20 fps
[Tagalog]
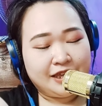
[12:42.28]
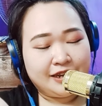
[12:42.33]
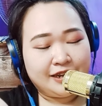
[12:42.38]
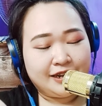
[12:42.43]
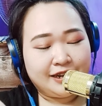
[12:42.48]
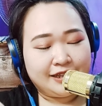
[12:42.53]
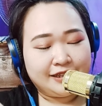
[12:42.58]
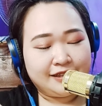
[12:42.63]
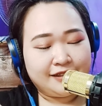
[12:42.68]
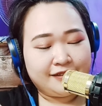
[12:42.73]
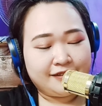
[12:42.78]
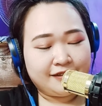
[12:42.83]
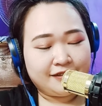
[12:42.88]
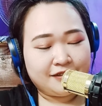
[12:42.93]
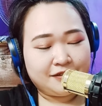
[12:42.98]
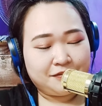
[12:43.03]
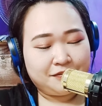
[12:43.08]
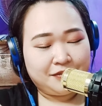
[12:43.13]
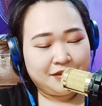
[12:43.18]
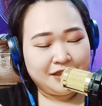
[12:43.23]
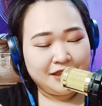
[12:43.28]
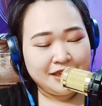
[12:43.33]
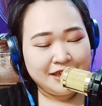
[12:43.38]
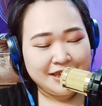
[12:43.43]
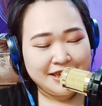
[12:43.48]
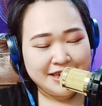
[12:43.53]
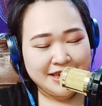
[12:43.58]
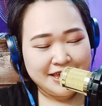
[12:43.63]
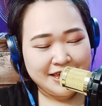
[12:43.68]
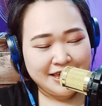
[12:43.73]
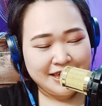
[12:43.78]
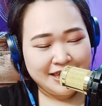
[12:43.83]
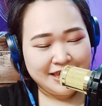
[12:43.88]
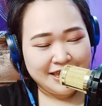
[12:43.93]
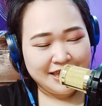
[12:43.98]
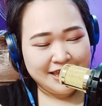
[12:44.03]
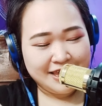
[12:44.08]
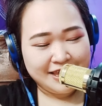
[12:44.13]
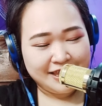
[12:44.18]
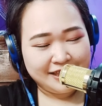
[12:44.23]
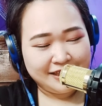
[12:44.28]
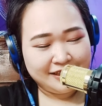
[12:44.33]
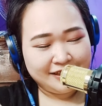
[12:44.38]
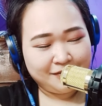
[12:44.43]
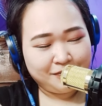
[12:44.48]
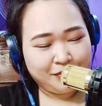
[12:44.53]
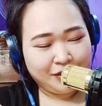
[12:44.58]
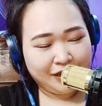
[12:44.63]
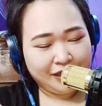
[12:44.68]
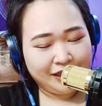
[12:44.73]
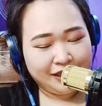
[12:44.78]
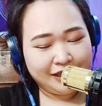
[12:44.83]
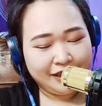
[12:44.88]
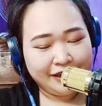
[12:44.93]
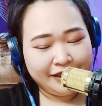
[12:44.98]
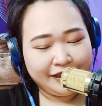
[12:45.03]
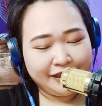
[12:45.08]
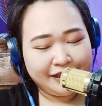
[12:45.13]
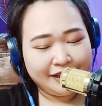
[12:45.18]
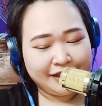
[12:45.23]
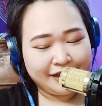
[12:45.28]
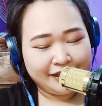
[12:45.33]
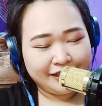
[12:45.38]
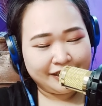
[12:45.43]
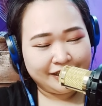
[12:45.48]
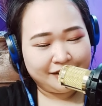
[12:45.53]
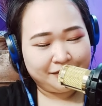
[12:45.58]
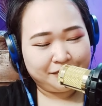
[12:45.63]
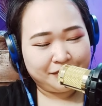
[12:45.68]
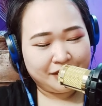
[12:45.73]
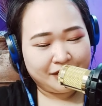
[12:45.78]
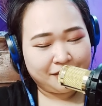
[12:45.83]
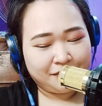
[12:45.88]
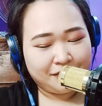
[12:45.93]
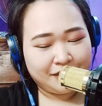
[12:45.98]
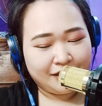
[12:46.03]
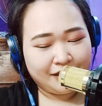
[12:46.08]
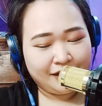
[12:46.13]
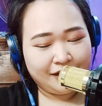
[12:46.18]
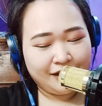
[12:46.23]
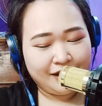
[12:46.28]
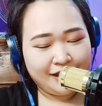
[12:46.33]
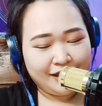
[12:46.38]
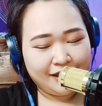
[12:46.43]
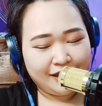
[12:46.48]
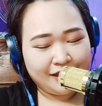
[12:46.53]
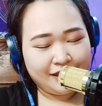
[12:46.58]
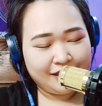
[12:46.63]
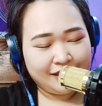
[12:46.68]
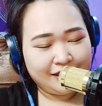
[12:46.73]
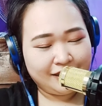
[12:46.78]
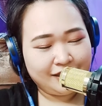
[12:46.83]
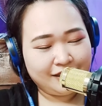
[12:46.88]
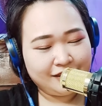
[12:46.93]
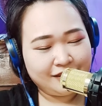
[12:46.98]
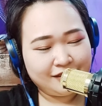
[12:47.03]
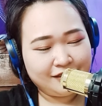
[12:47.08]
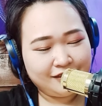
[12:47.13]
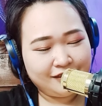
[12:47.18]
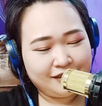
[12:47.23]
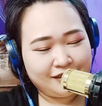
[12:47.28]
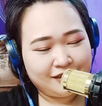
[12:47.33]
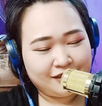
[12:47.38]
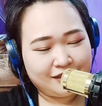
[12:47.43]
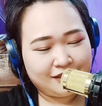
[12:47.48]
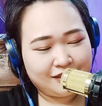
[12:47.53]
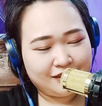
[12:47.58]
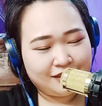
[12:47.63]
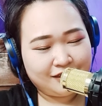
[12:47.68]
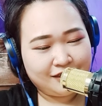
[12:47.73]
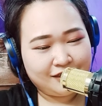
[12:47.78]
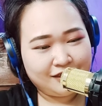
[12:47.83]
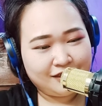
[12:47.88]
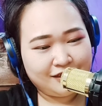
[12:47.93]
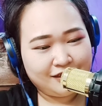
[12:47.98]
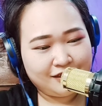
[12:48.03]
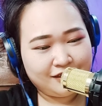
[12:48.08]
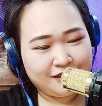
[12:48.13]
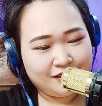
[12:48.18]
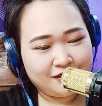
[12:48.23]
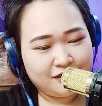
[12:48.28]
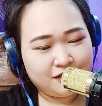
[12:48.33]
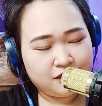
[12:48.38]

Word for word: na natin sasabihin. Pakikiligin lang kita ng very very light. Yan.